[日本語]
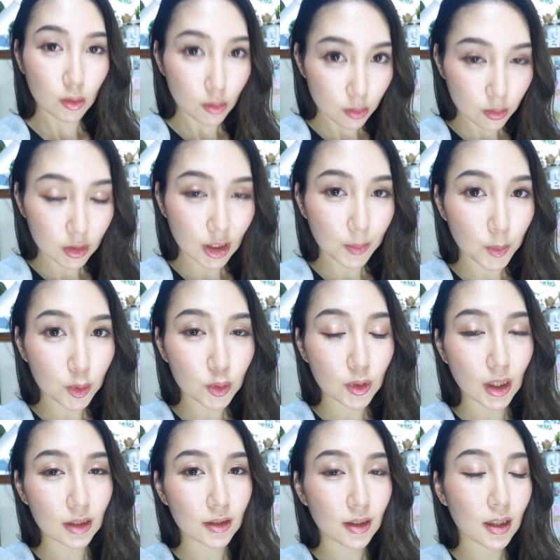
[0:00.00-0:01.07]
今後ね、もっ
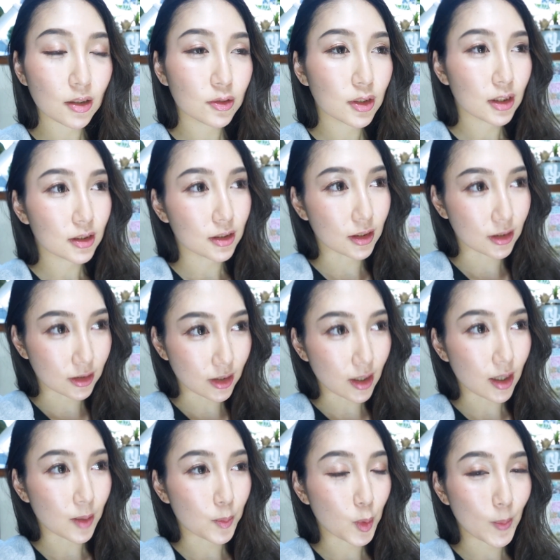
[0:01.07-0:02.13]
と暖かくなってき
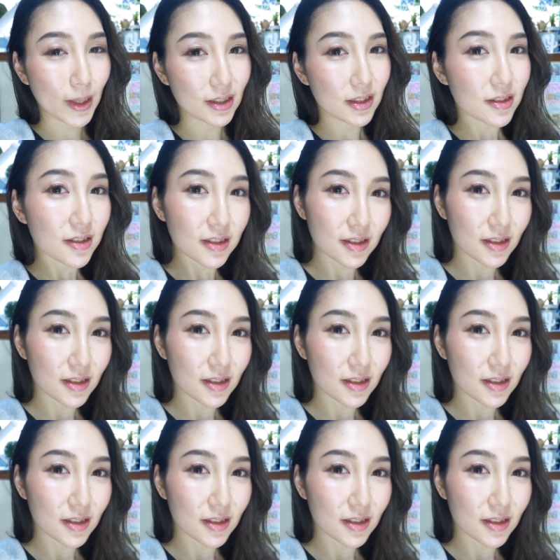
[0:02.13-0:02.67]
て、もう真夏